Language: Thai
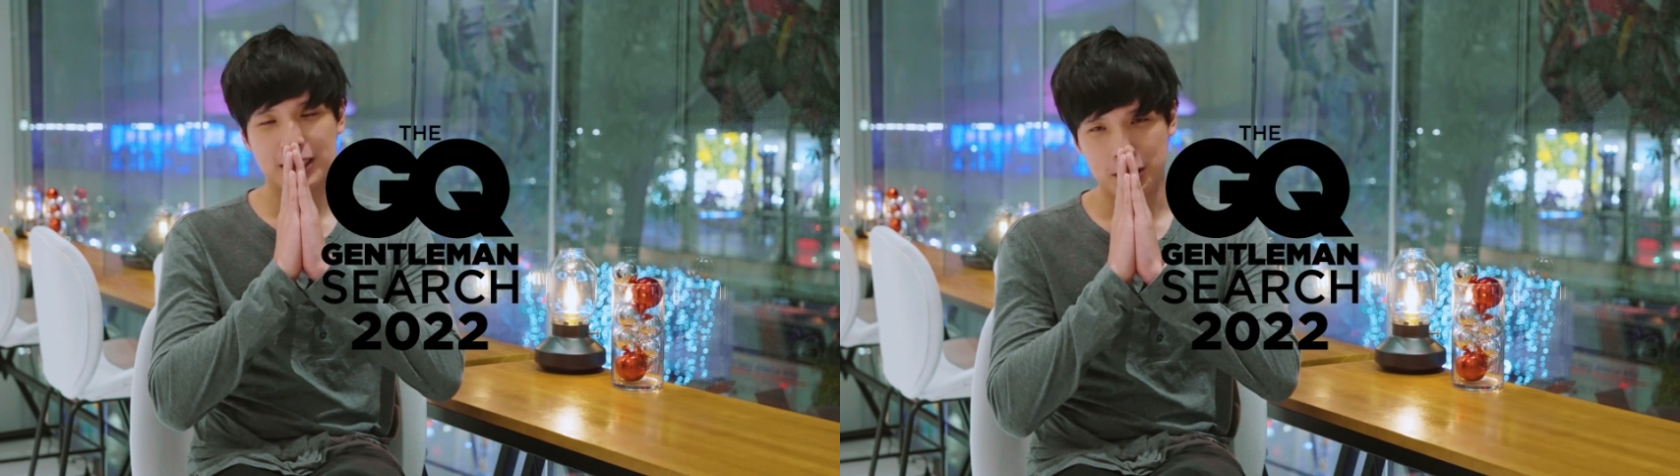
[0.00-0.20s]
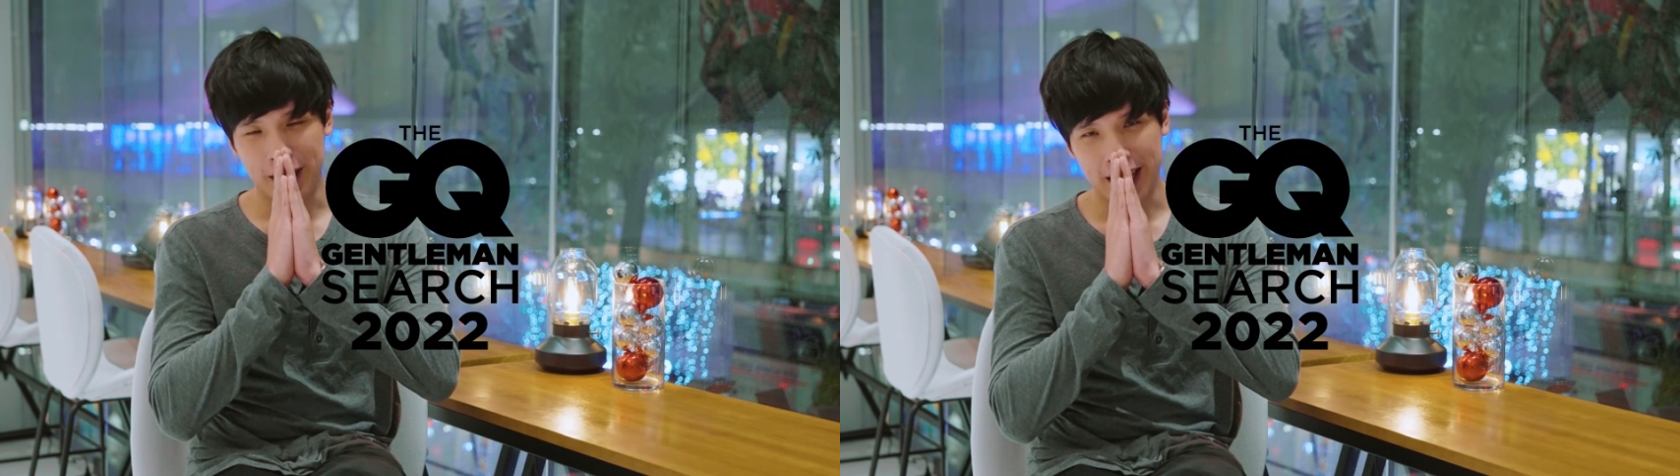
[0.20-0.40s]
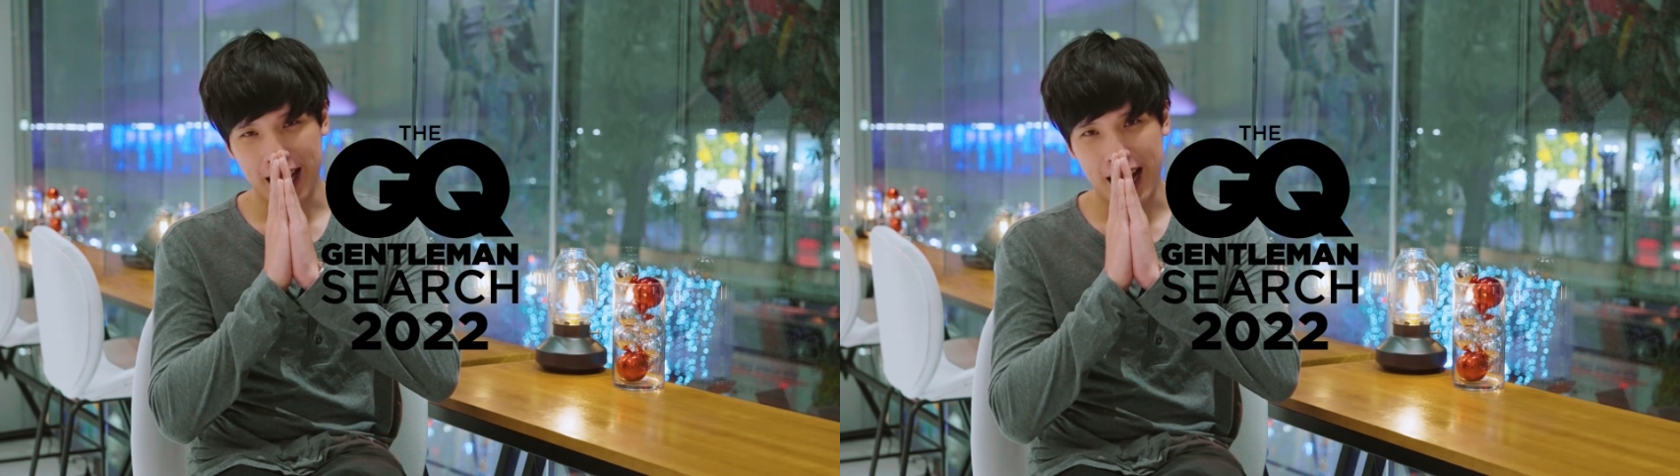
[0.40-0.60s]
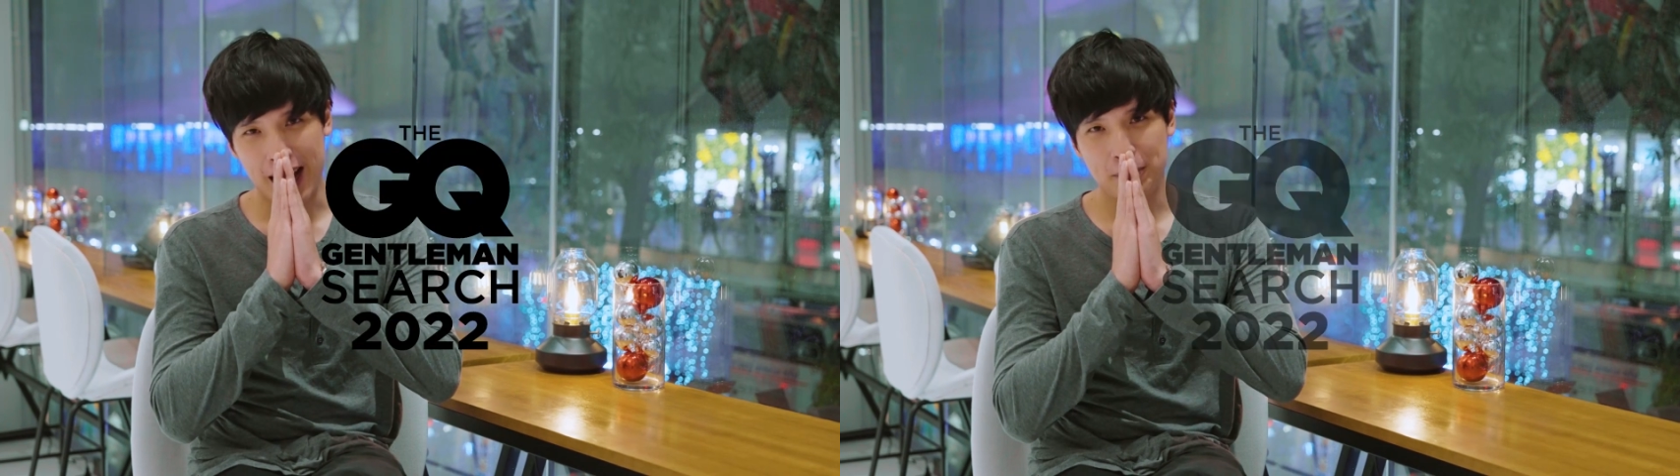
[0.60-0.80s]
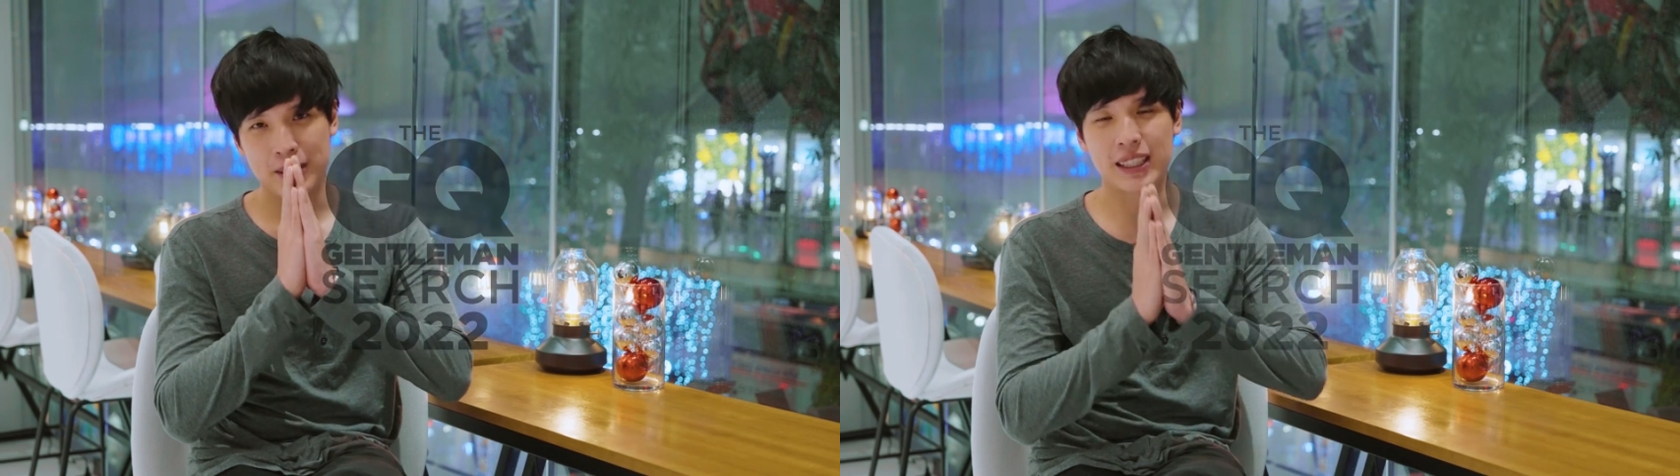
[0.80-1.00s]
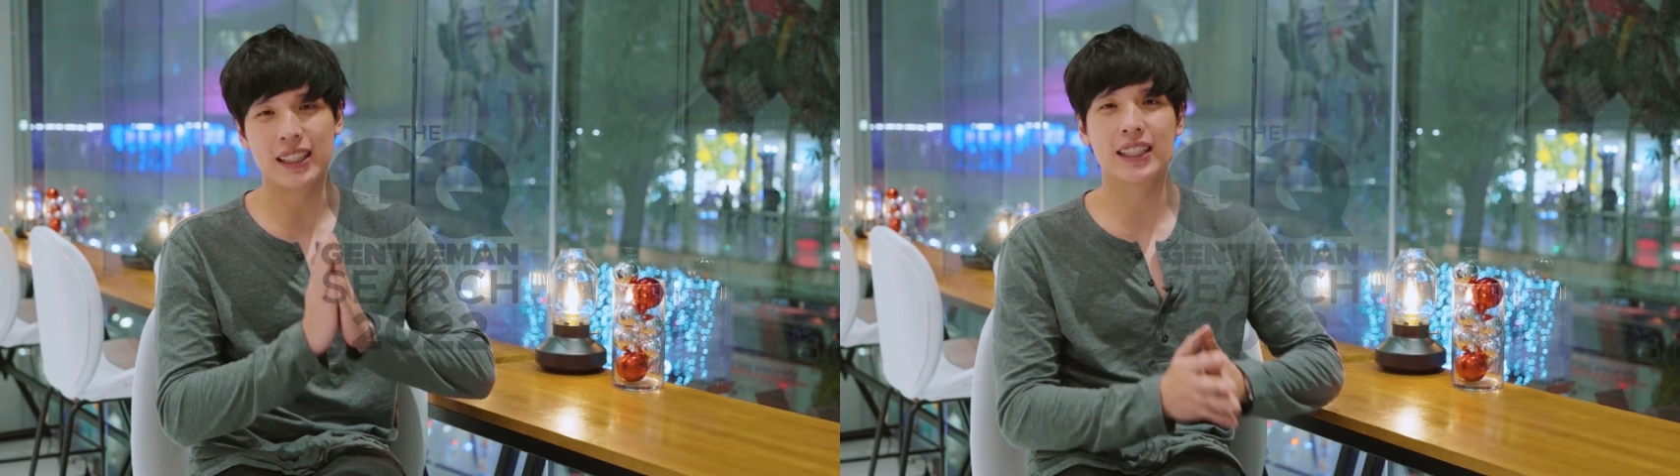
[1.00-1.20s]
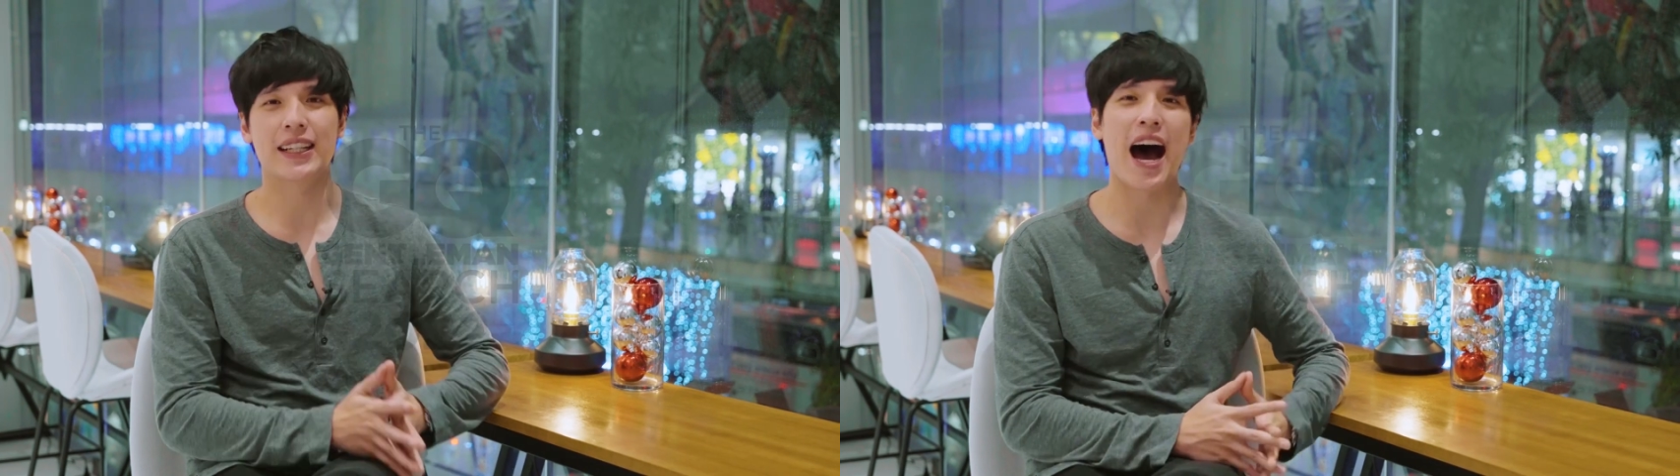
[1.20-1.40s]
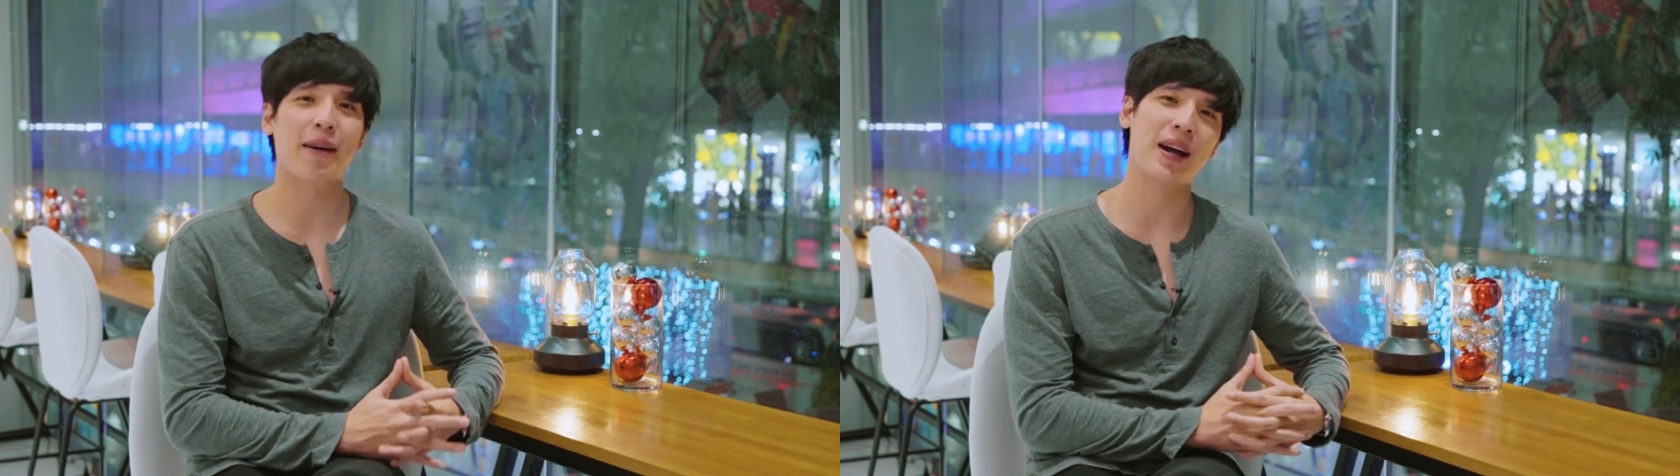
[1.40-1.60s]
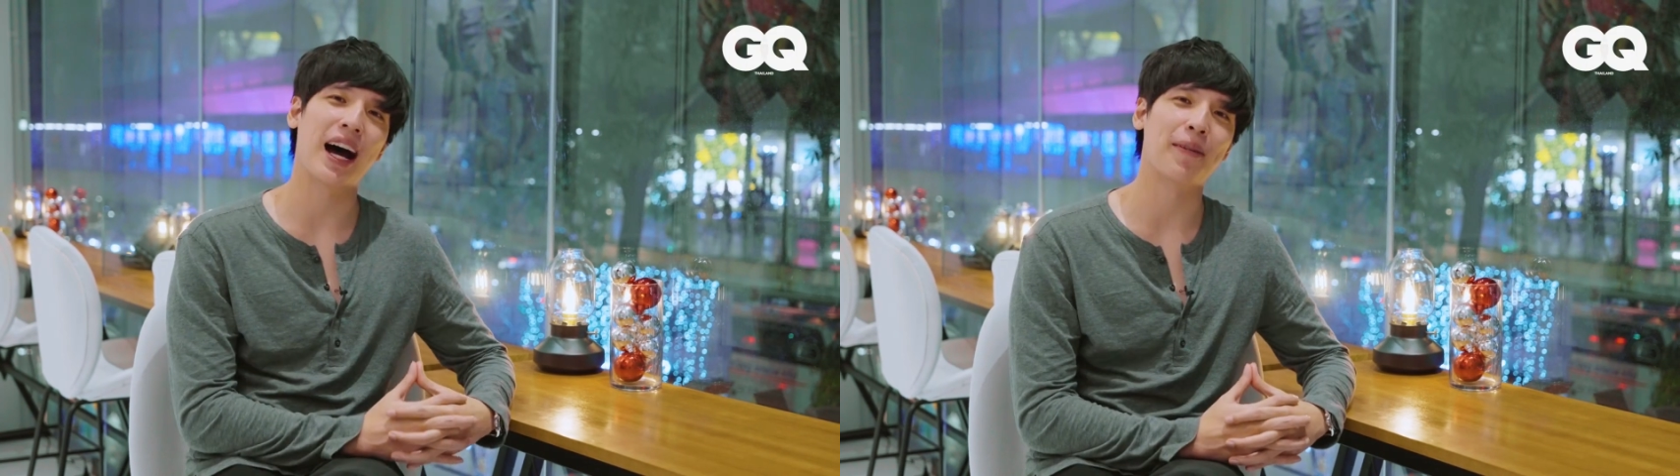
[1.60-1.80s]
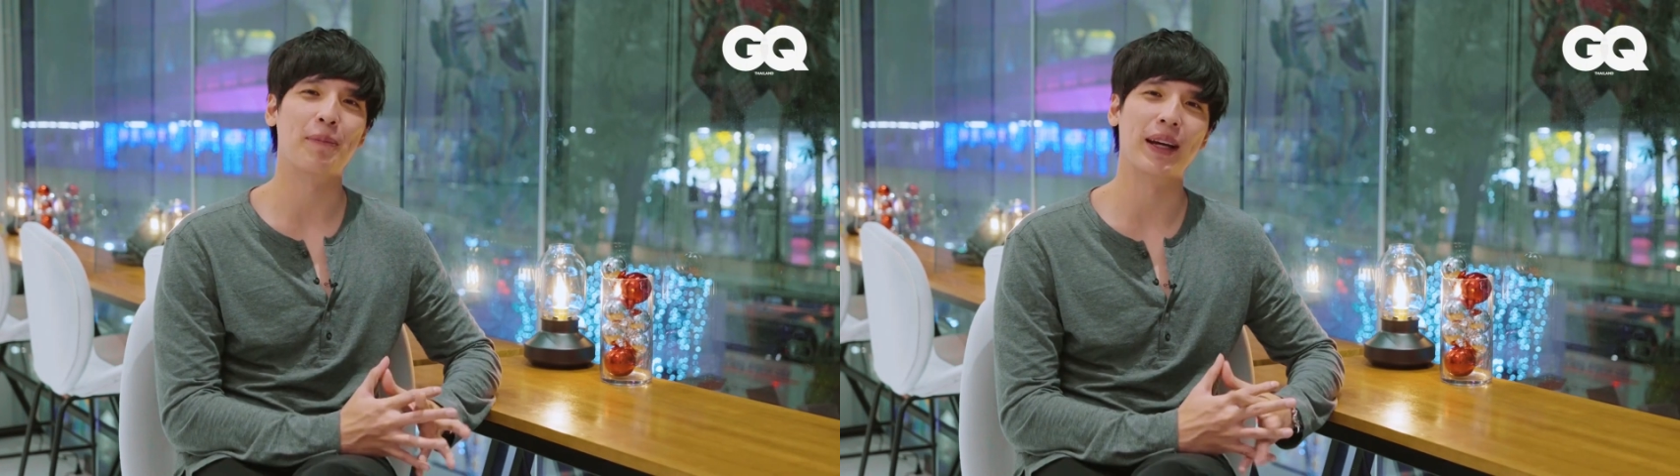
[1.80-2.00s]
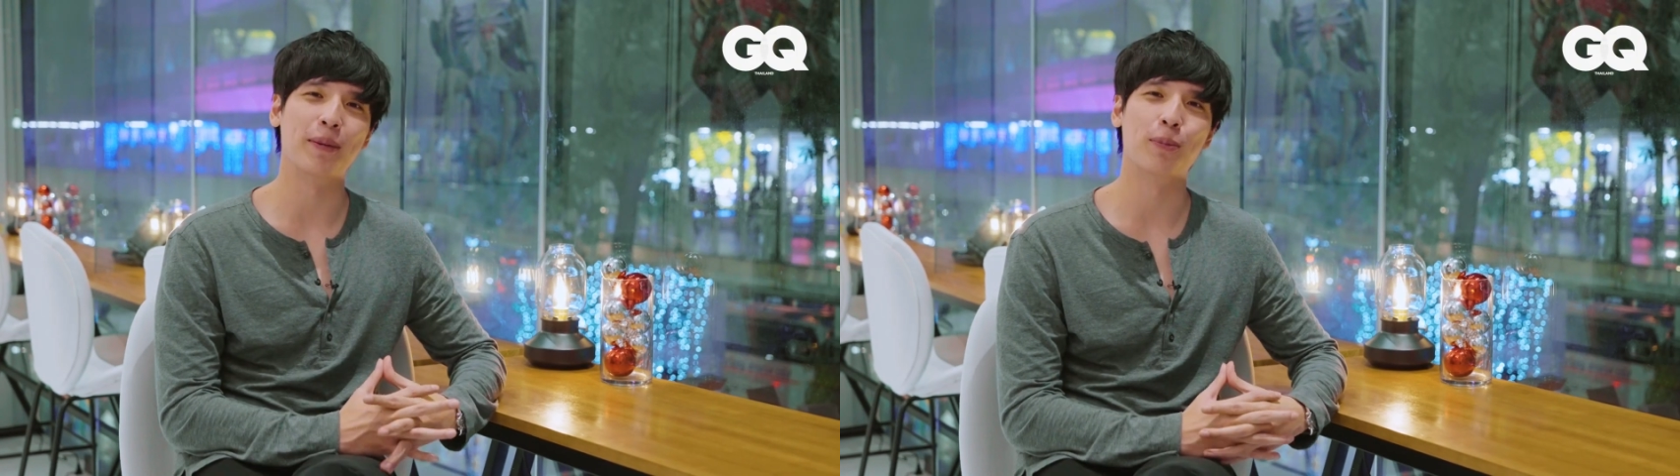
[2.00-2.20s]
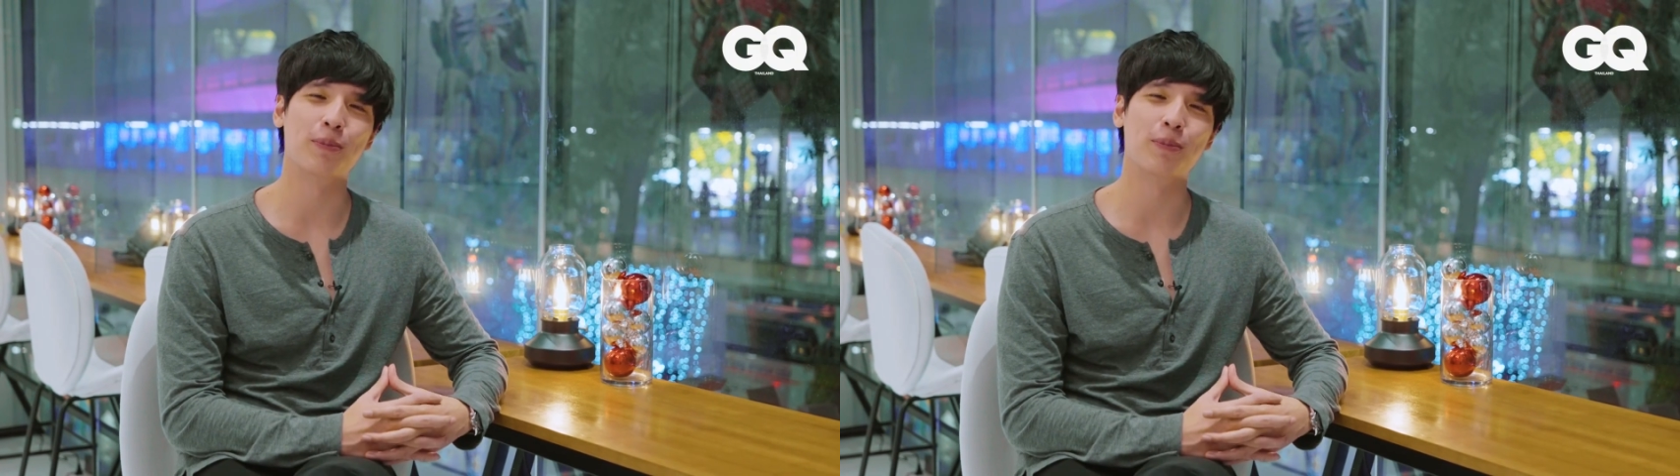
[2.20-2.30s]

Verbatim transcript: สวัสดีครับชื่อดาฟนะครับเป็น